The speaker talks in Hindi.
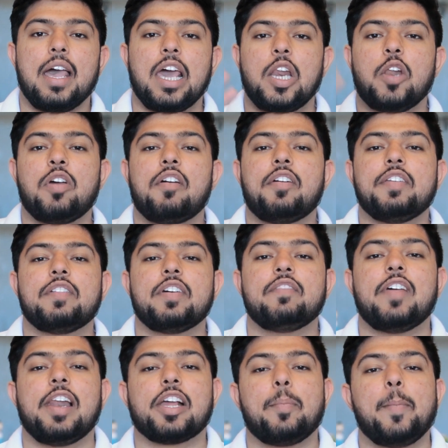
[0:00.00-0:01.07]
हेलो एवरीवन
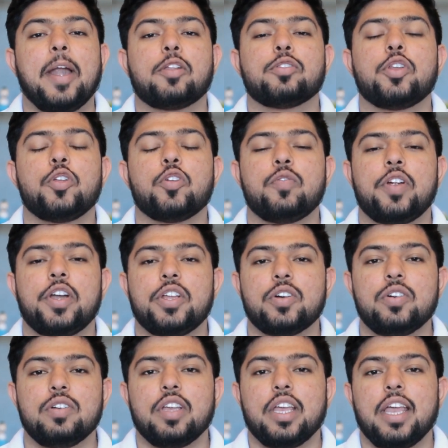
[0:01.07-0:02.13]
वेलकम बैक टू द न्यू
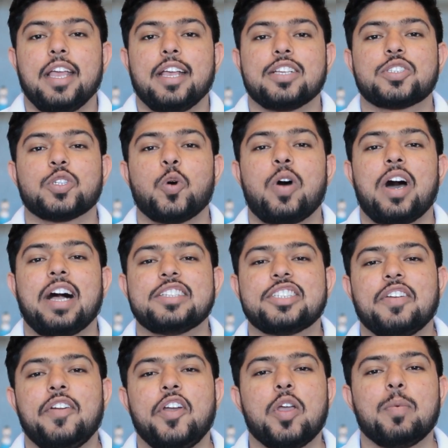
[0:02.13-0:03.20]
वीडियो सो आज
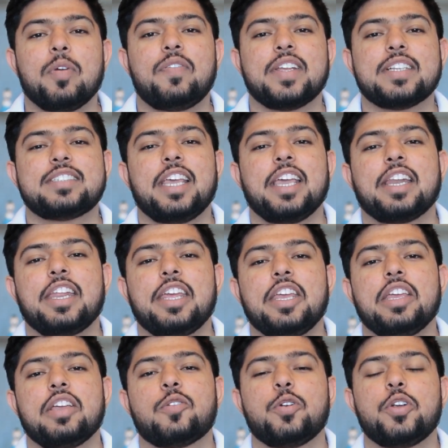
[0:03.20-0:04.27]
की वीडियो में फिर से एक
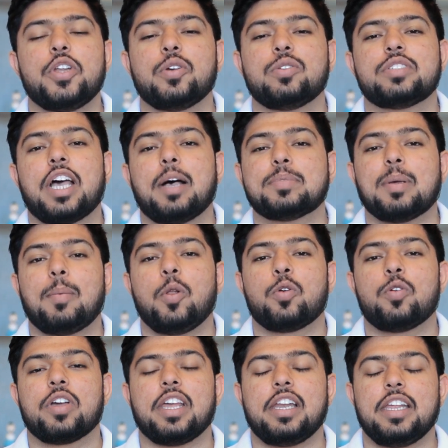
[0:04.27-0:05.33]
नई गुड न्यूज़ है आप सब
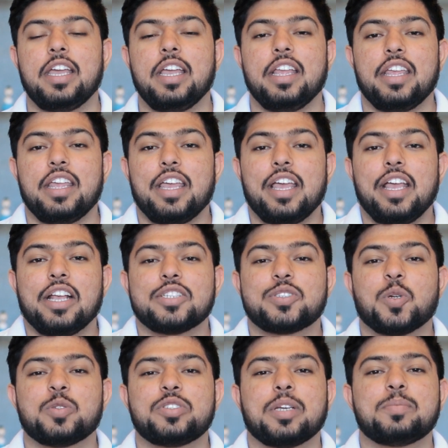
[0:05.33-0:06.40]
लोगों के लिए
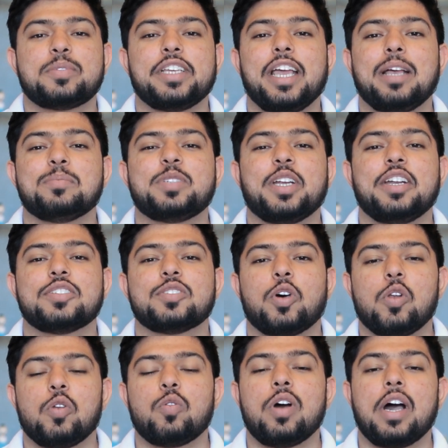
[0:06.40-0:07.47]
सो so, जब से एम से
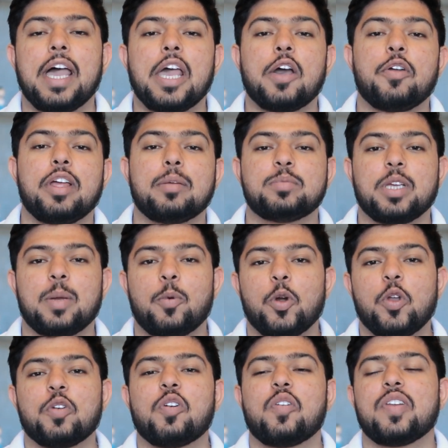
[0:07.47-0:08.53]
डिजोल्व हुआ है और एम से
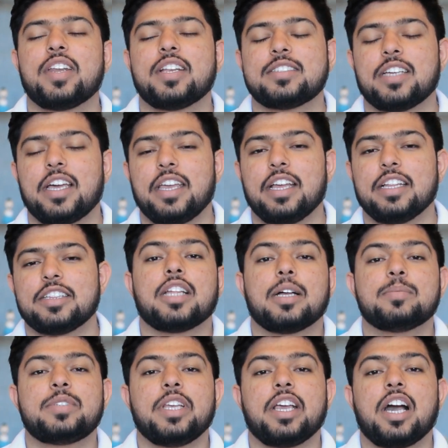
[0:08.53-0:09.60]
बोर्ड ऑफ गवर्नर्स आए हैं
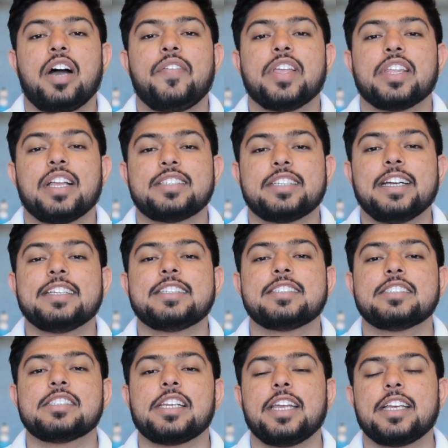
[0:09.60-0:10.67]
तब से काफ़ी ज़्यादा अच्छे
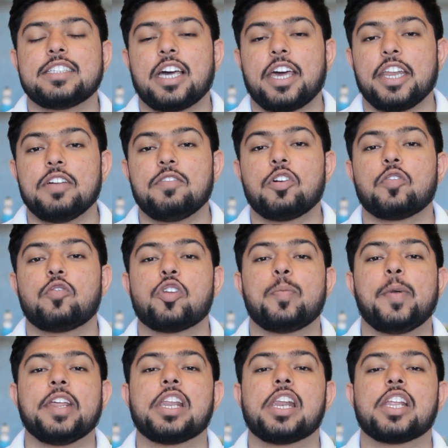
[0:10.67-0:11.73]
डिसीजन लिए जा रहे हैं फॉर फॉर
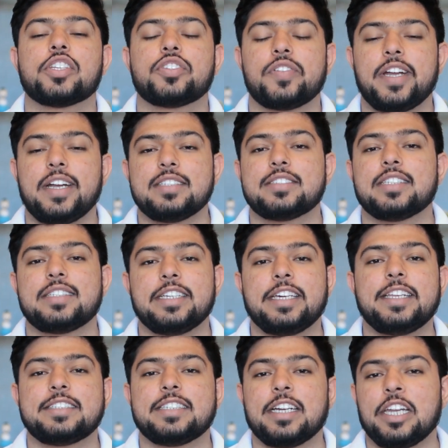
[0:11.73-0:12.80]
मेडिकल ग्रेजुएट्स जैसे
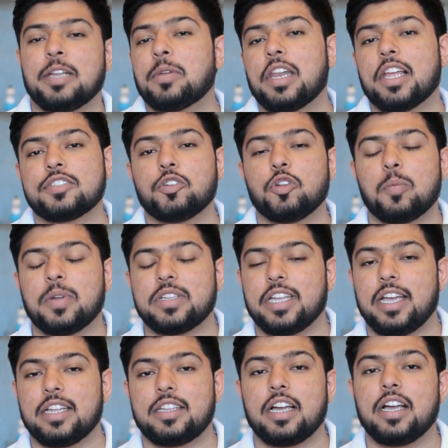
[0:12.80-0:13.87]
कि रिसेंटली मैंने लास्ट में
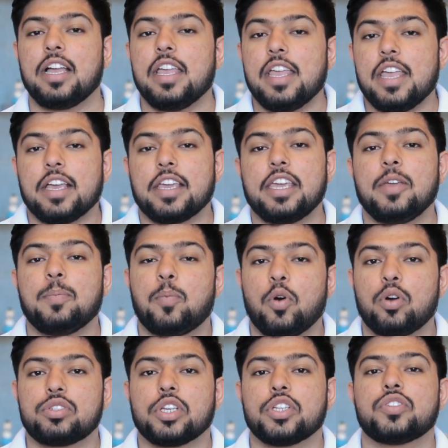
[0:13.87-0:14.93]
बताया था कि
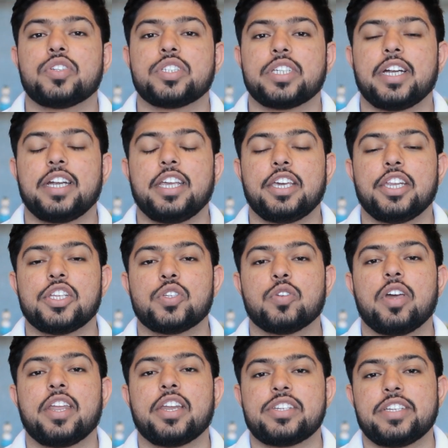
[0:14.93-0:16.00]
पोस्ट ग्रेजुएशन डिग्री जो
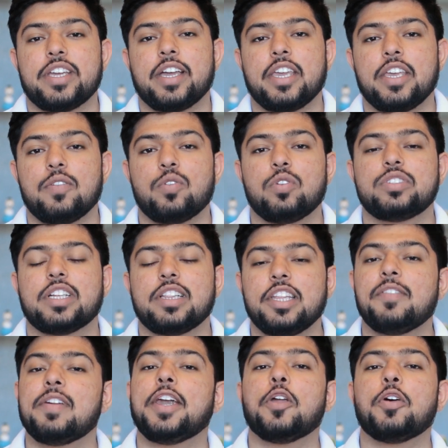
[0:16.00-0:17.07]
है रशिया की वो
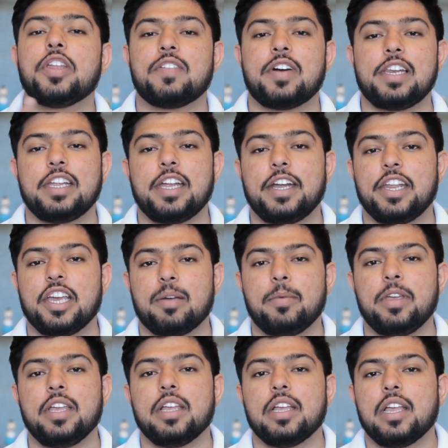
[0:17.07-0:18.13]
जल्दी वैलिड होने वाली है इंडिया
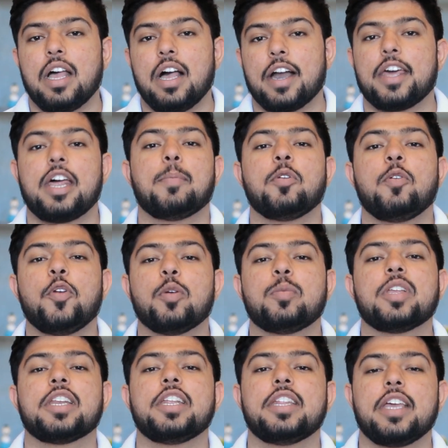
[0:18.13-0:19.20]
में अगर आपने वीडियो
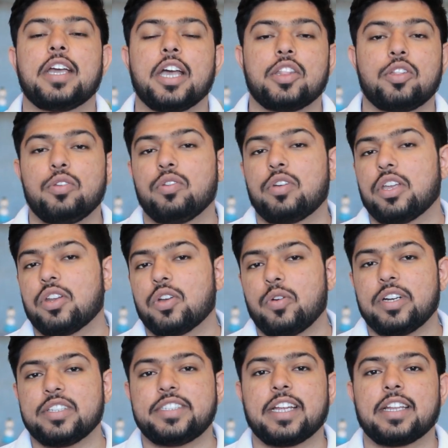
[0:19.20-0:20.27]
तक नहीं देखा तो यू कैन गो
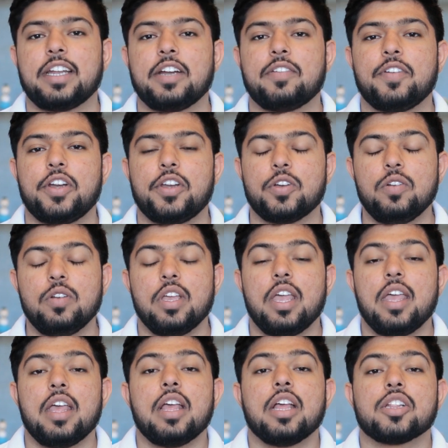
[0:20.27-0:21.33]
एंड चेक दैट वीडियो
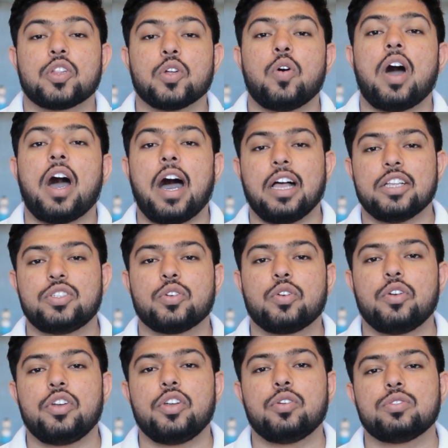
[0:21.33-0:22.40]
तो आज जो
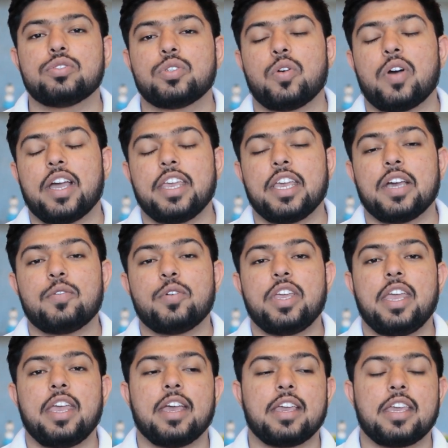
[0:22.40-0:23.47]
गुड न्यूज़ जो आई है वो
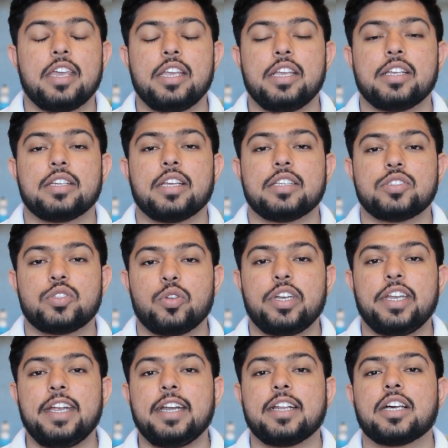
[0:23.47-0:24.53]
ये है कि जो
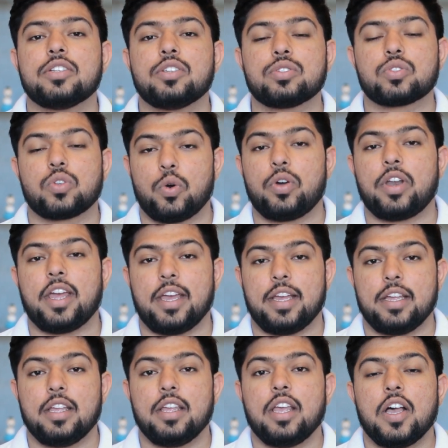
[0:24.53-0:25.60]
नीट का जो स्कोर
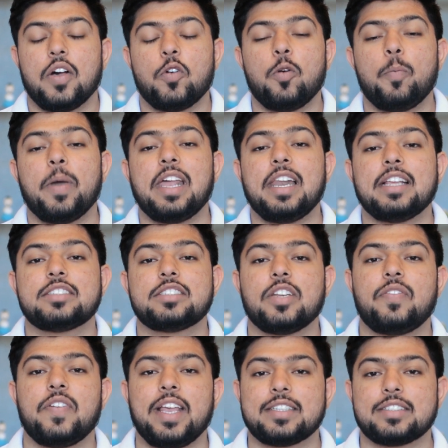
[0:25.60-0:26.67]
है वो पहले
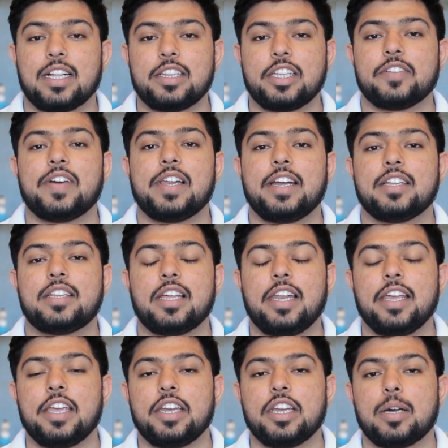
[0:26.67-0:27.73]
सिर्फ एक साल तक वैलिड था
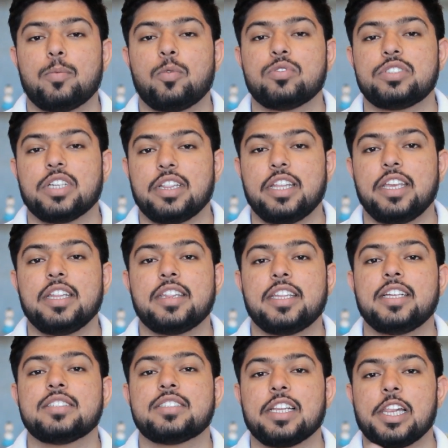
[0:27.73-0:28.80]
लेकिन अब वो जल्दी ही
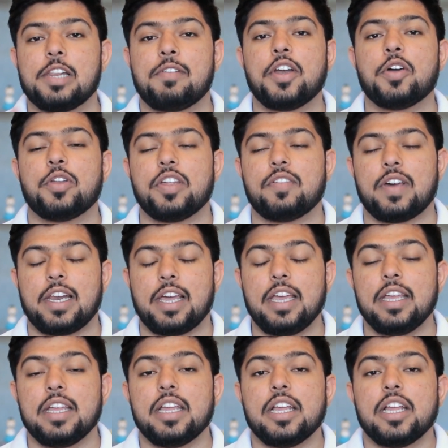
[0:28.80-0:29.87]
तीन साल के लिए होने वाला
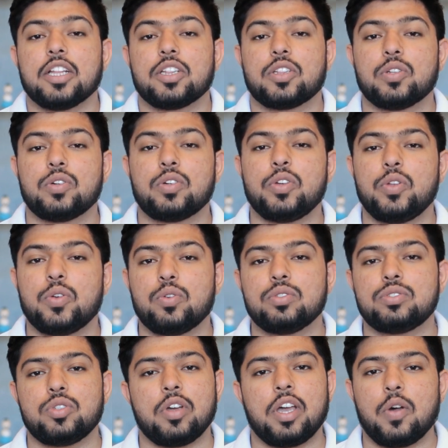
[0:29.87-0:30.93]
है तो
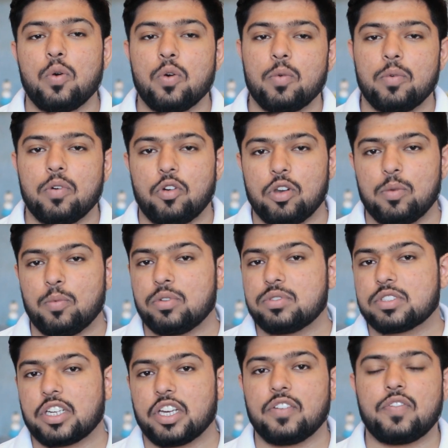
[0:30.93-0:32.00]
न्यूज़ जो है वो
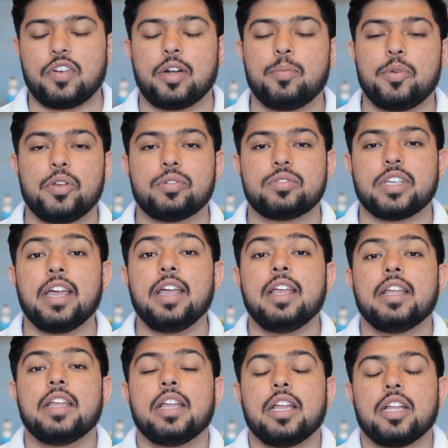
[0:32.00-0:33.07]
ऑलमोस्ट कन्फर्म न्यूज़ है
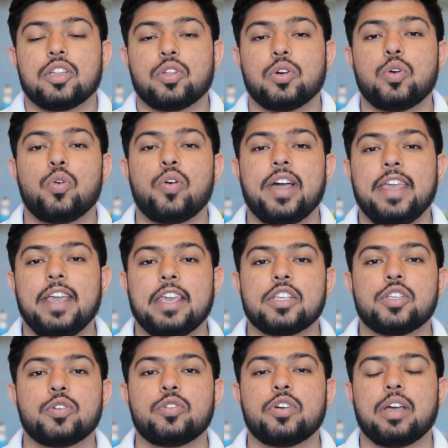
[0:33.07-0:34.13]
तो हुआ ये कि
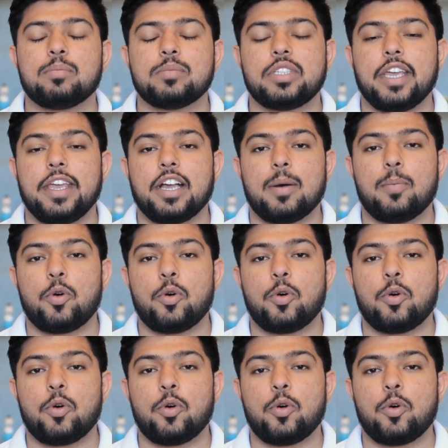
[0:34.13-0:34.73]
जो एम का